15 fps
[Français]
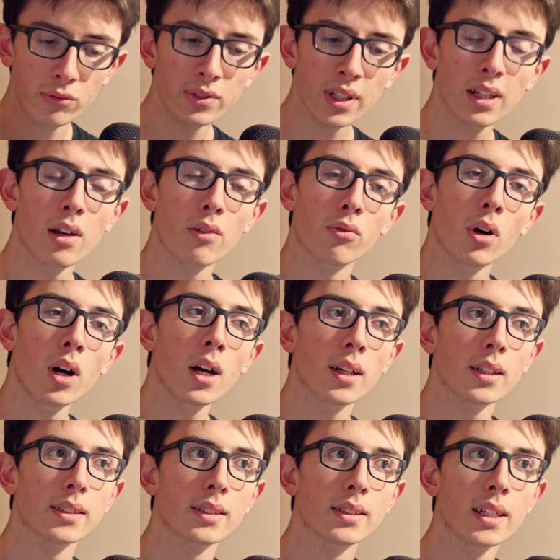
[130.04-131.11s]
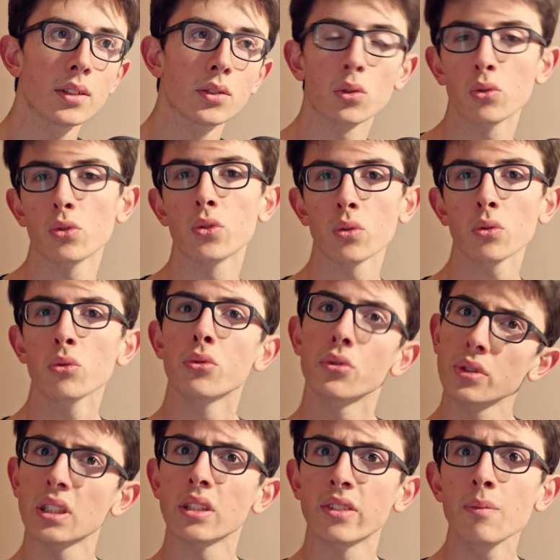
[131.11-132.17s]
Vous allez le voir, cette solution ne
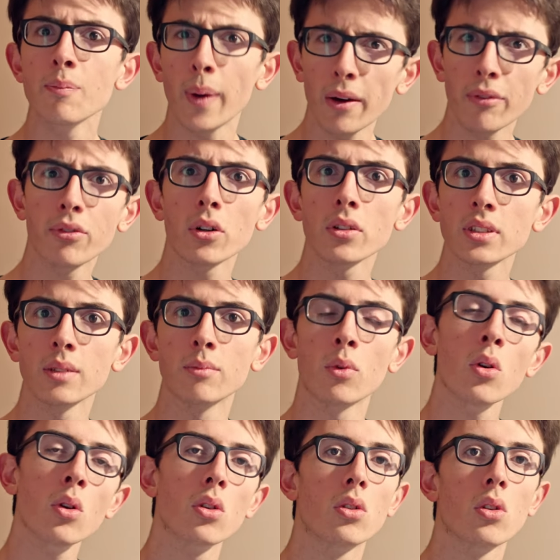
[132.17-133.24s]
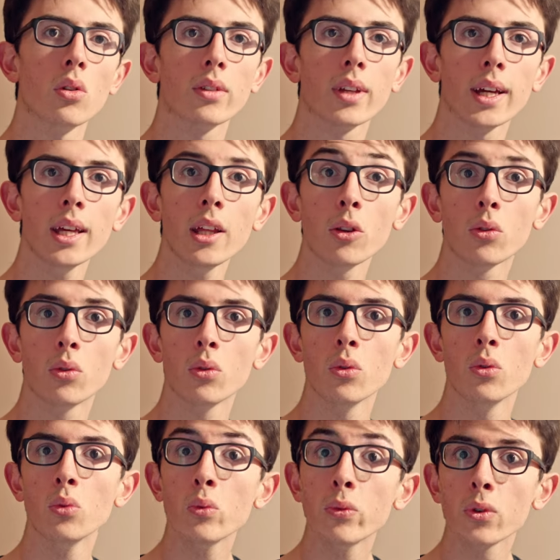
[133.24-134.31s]
justifie pas forcément l'entrée de
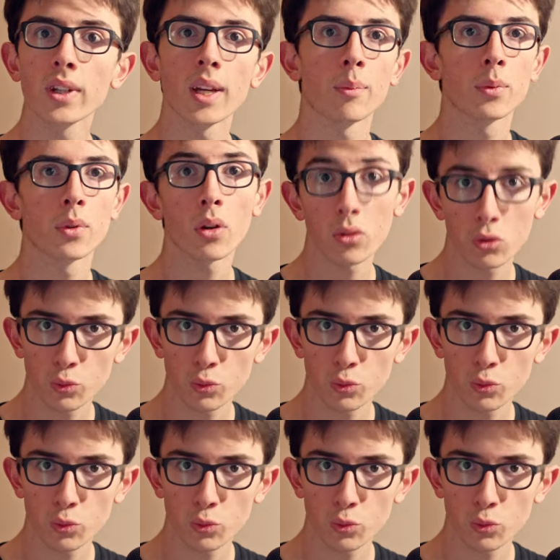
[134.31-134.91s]
nouveaux capteurs